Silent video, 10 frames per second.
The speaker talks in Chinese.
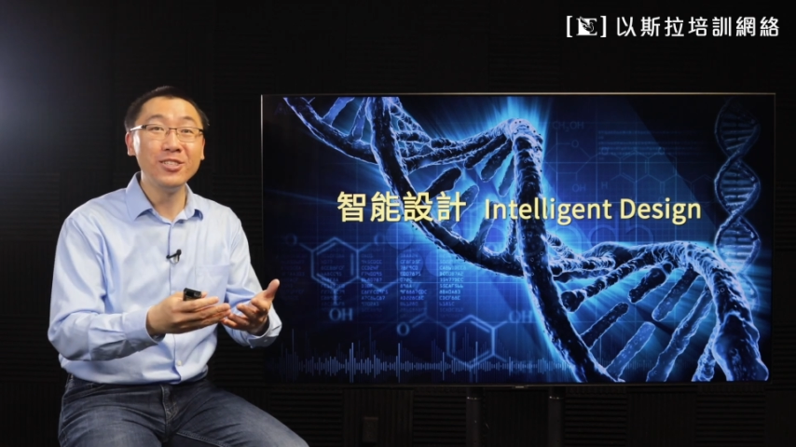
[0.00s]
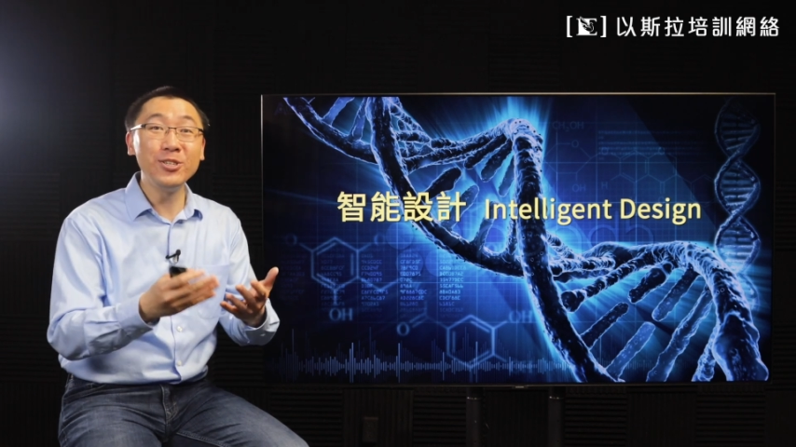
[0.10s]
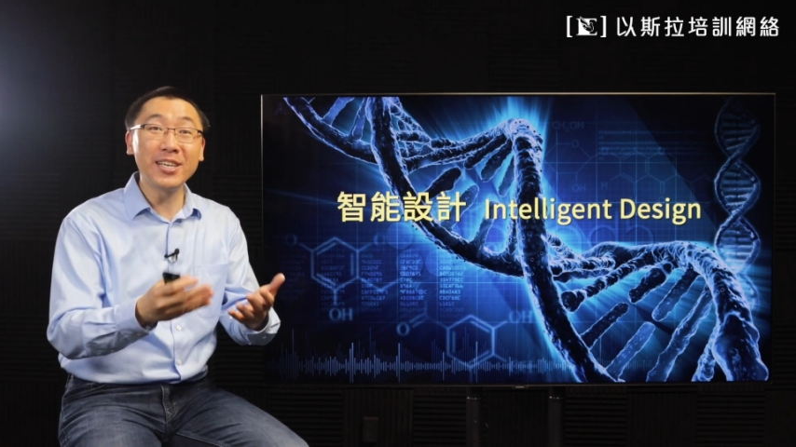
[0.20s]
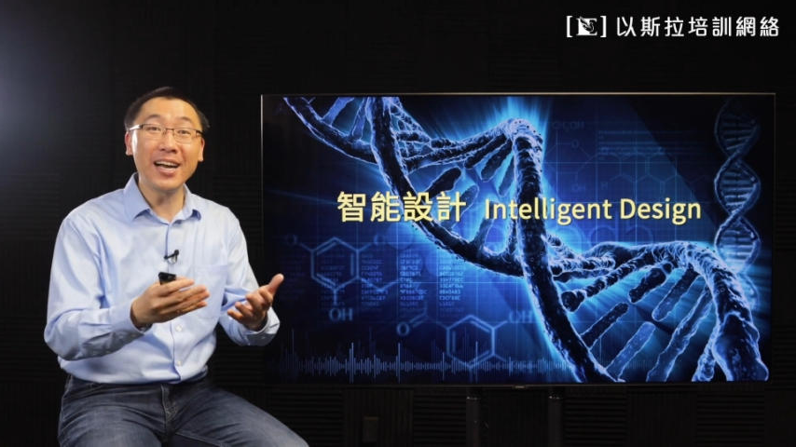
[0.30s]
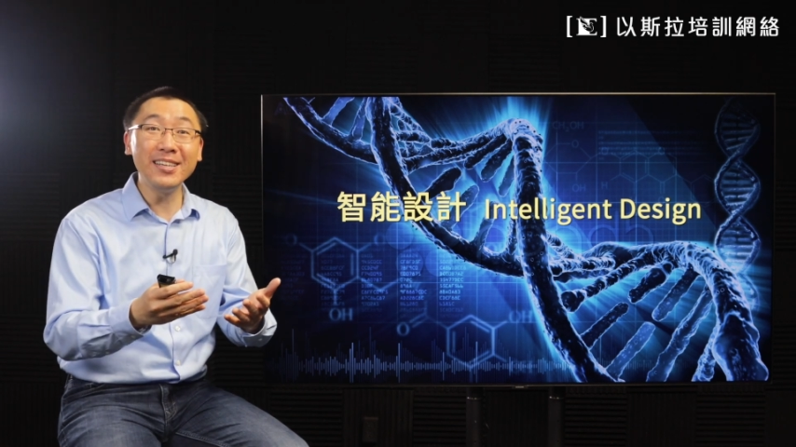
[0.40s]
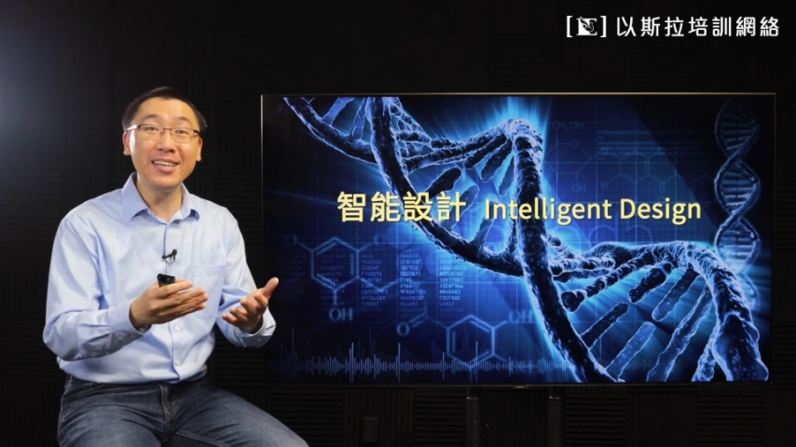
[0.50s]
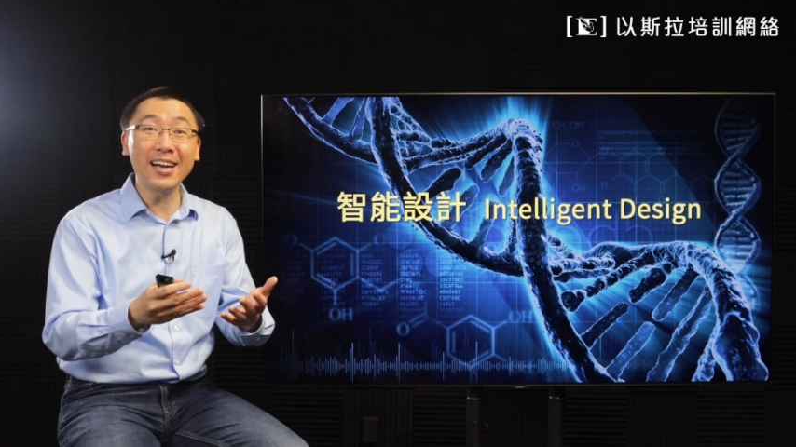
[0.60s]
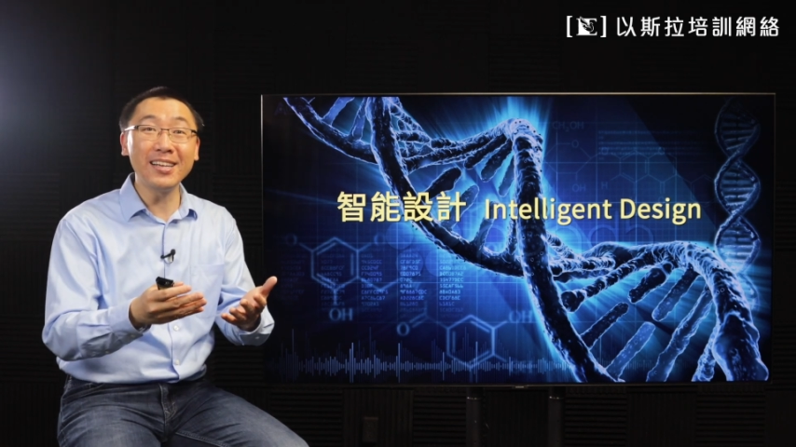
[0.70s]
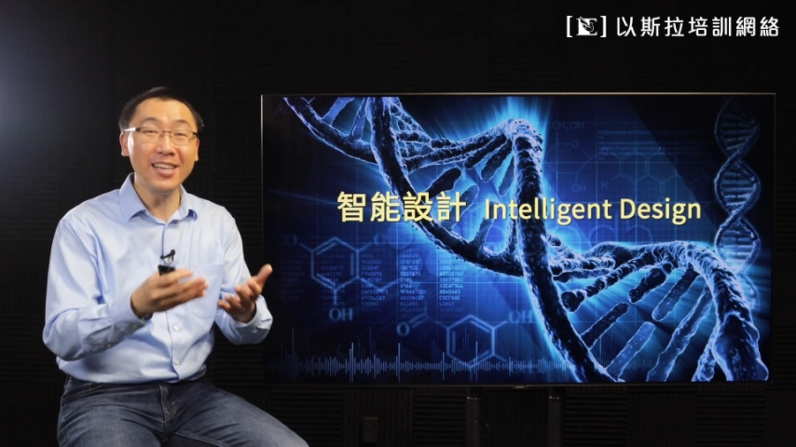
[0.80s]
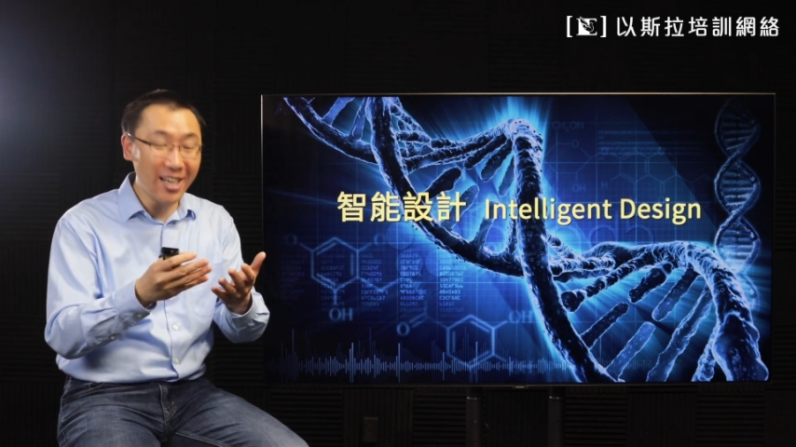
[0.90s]
去看一
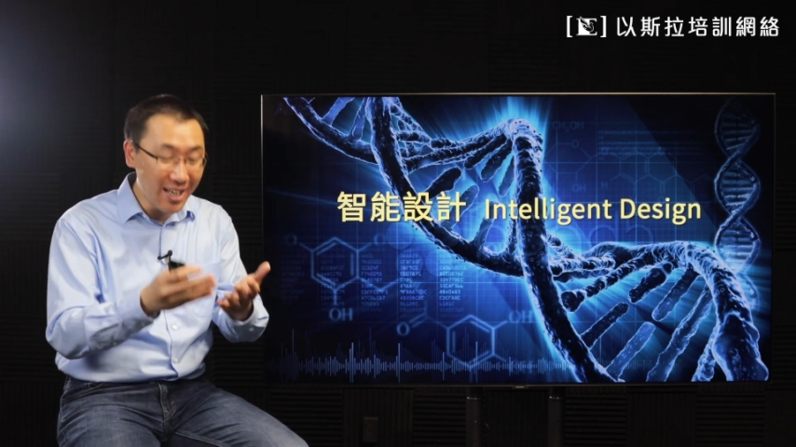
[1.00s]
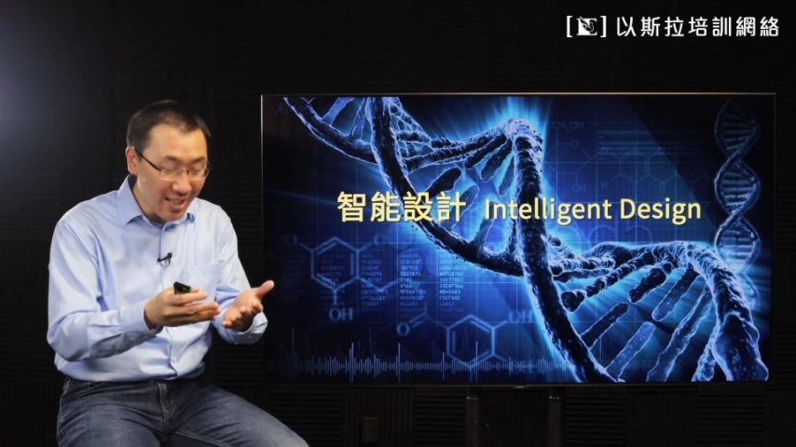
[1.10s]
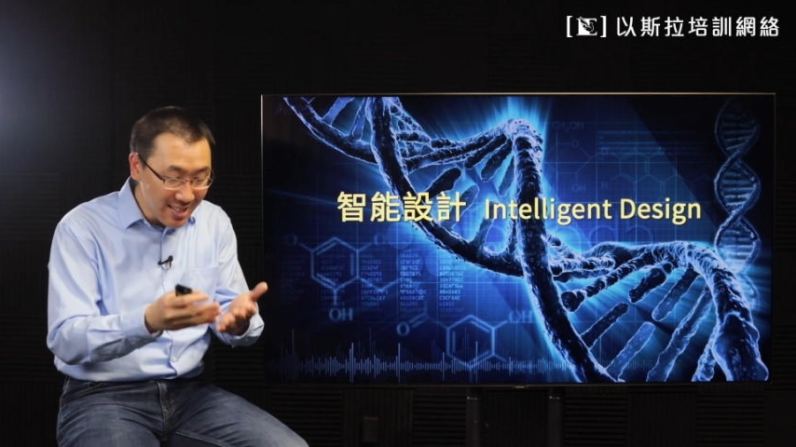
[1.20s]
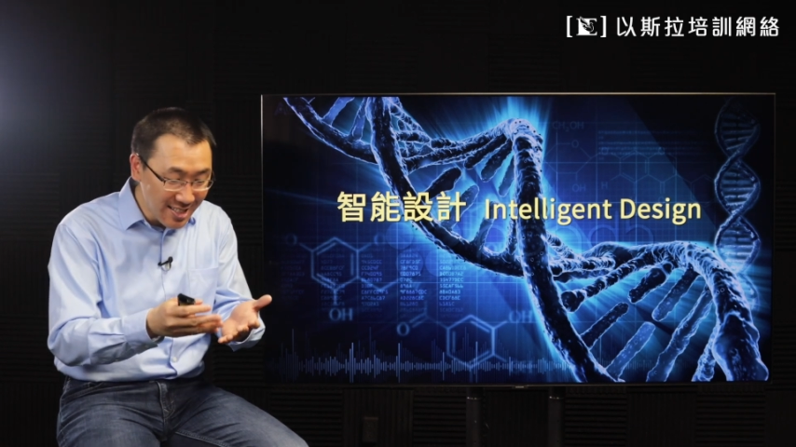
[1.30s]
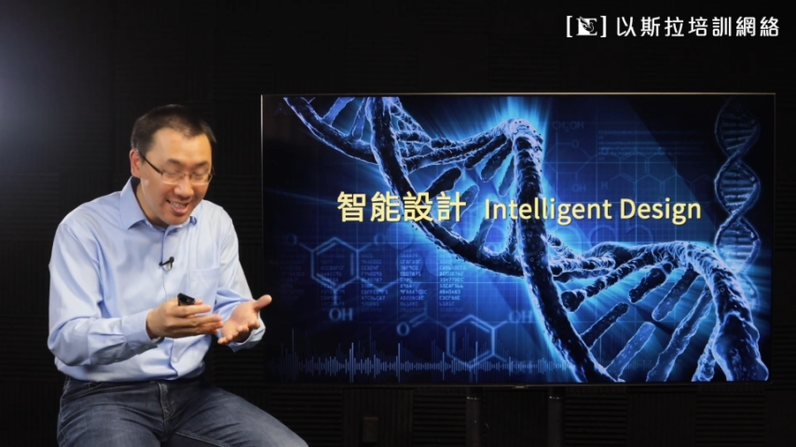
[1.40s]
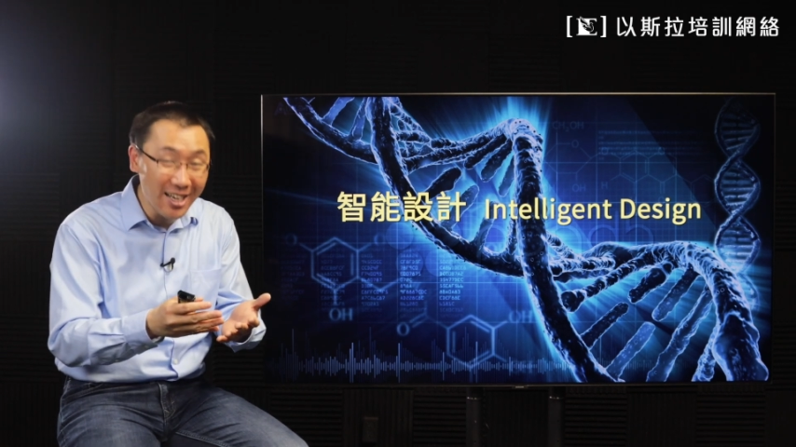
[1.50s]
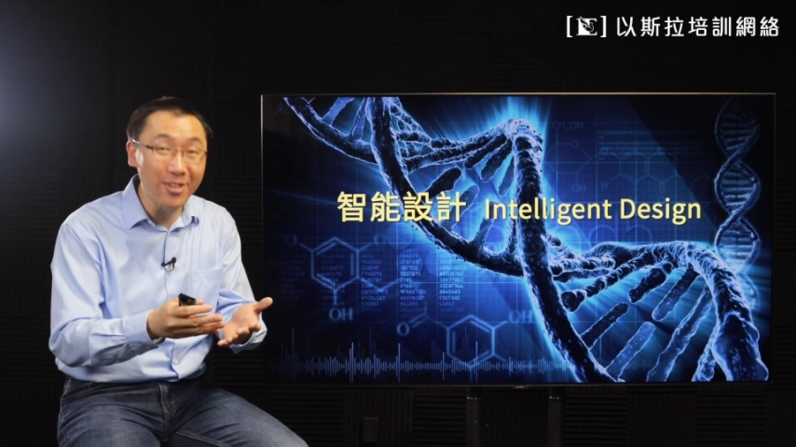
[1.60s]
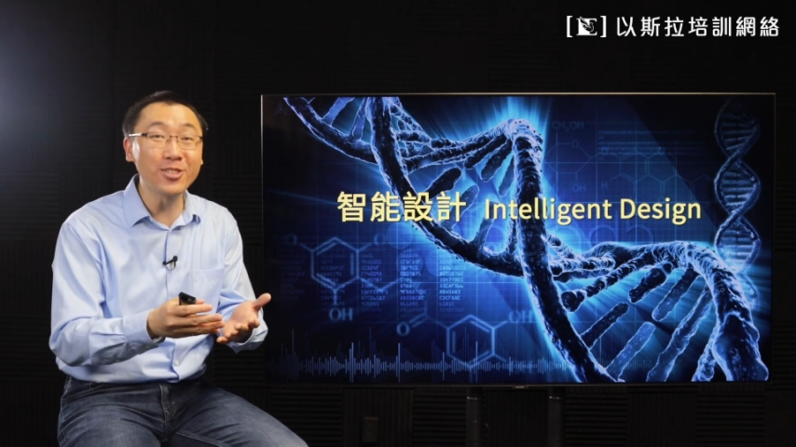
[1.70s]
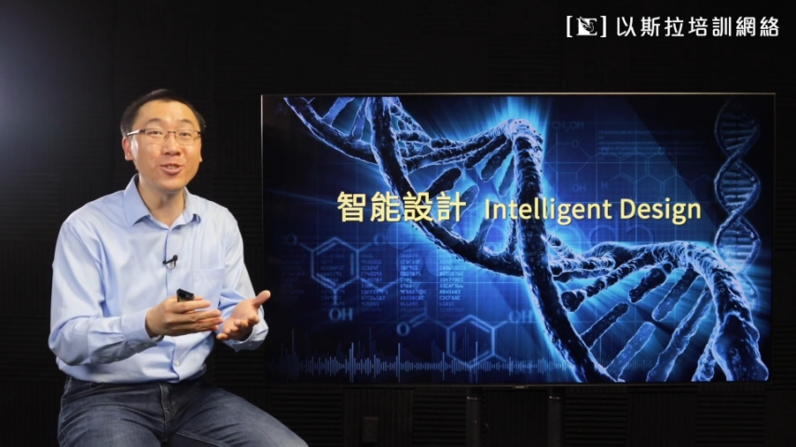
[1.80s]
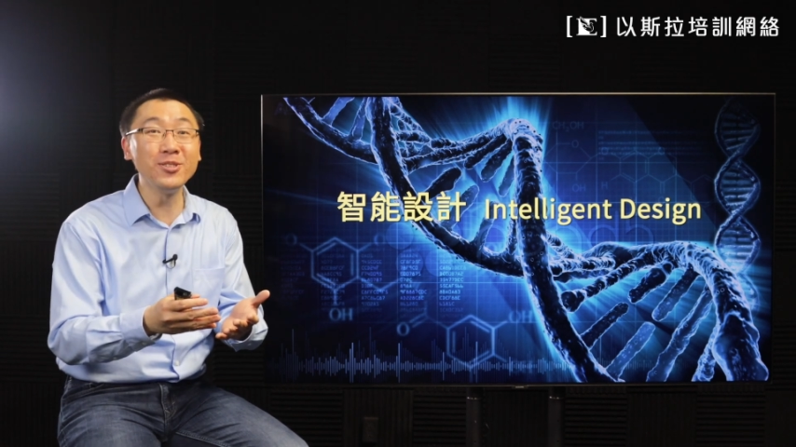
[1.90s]
看很
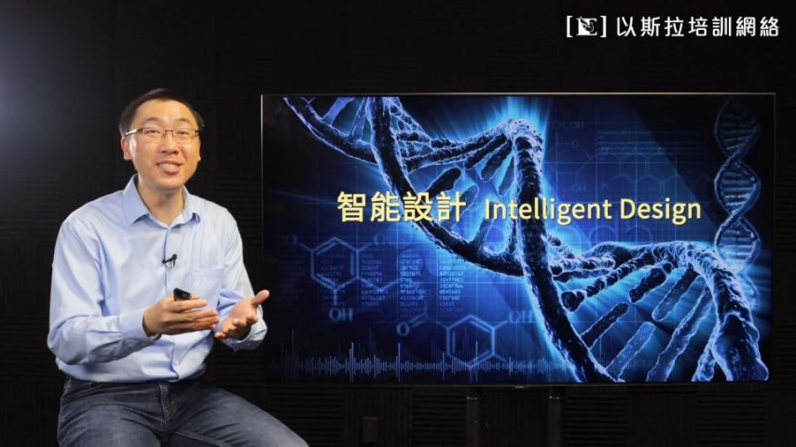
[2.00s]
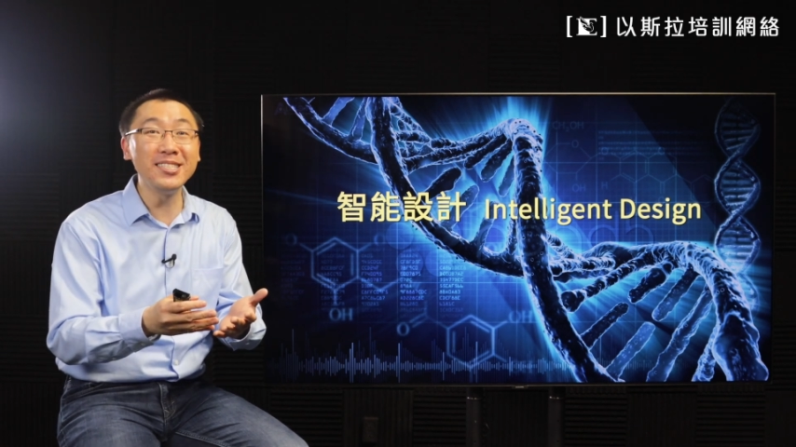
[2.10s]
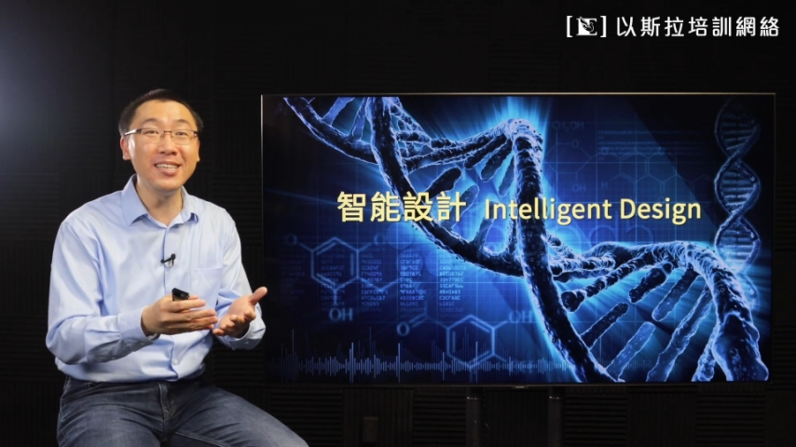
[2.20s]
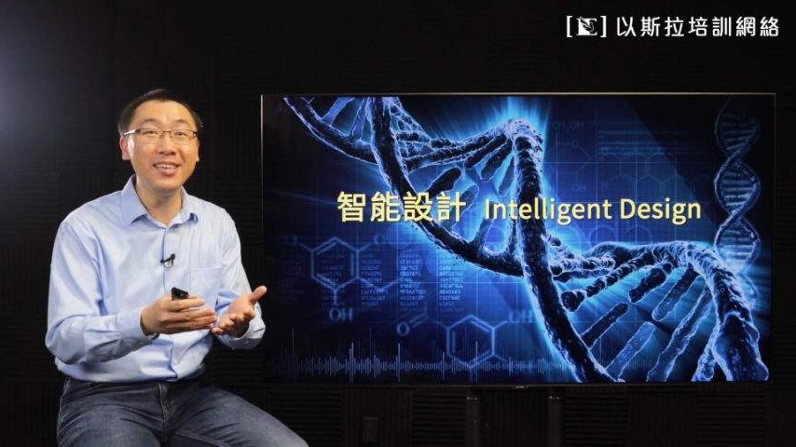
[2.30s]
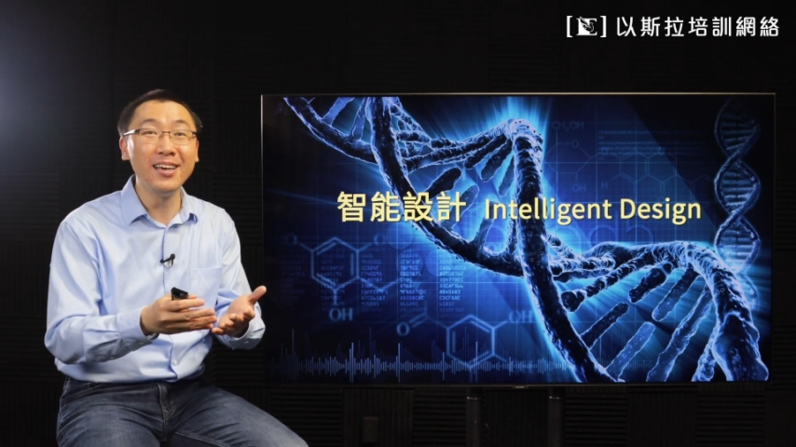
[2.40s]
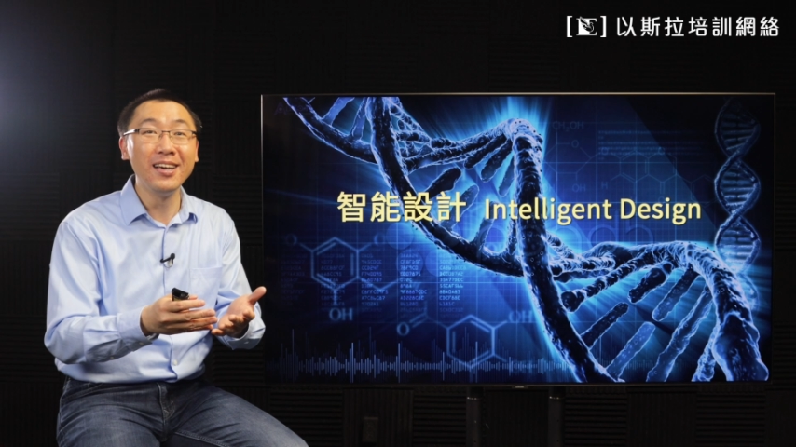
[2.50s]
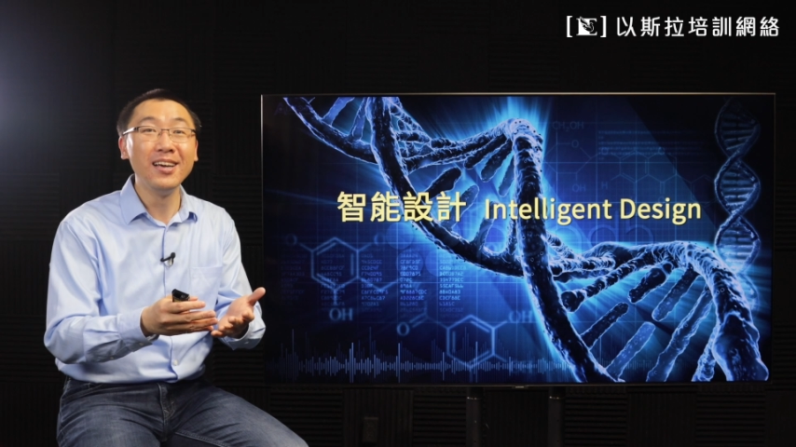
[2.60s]
小的东西。